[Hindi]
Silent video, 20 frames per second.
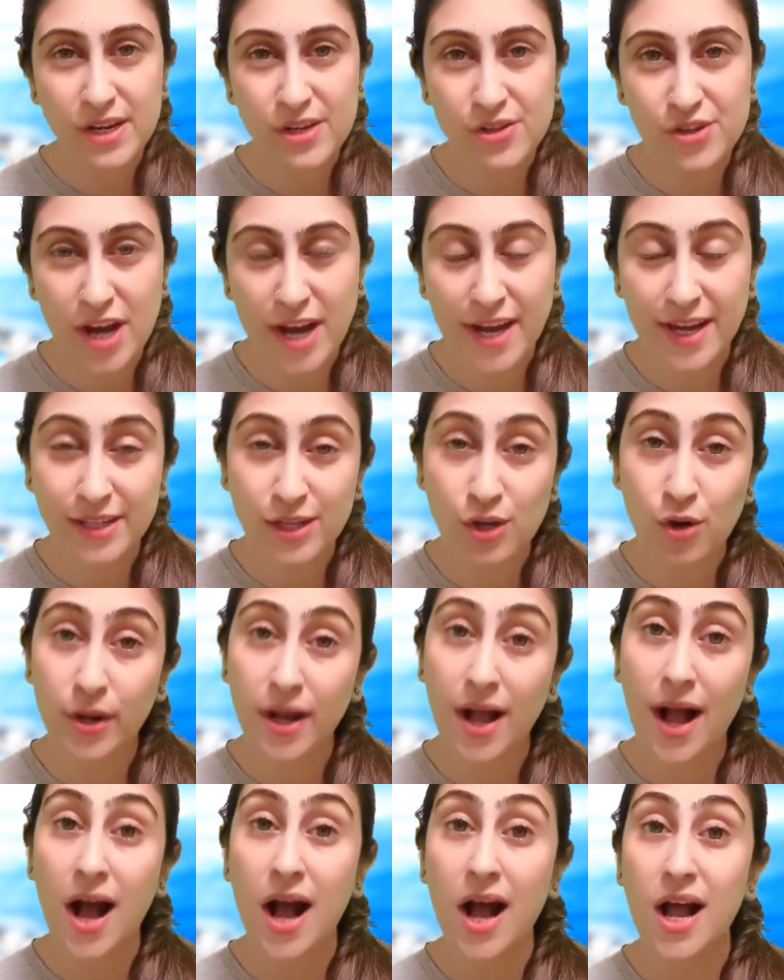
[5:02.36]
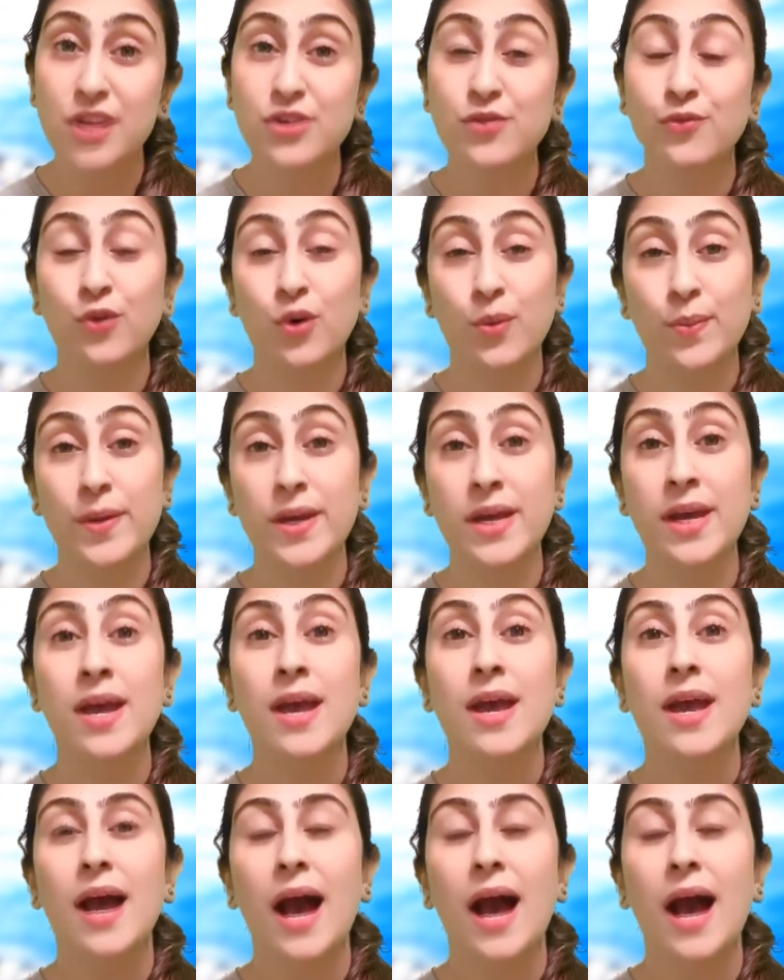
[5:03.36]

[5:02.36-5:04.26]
करनी चाहिए थी और आज वो भी